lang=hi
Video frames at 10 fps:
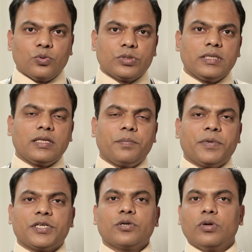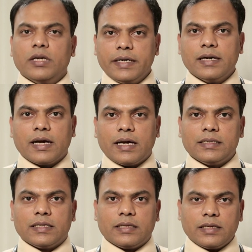उसी तरह पेशेंट को लीड लगाए
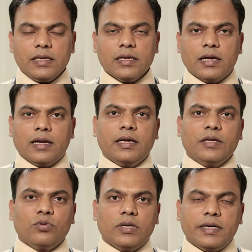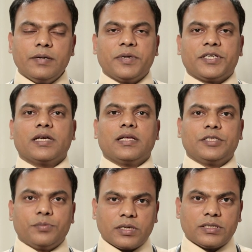जाते हैं लेकिन वो लीड पेशेंट के
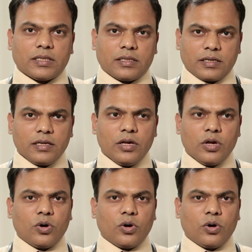साथ चिपक जाते हैं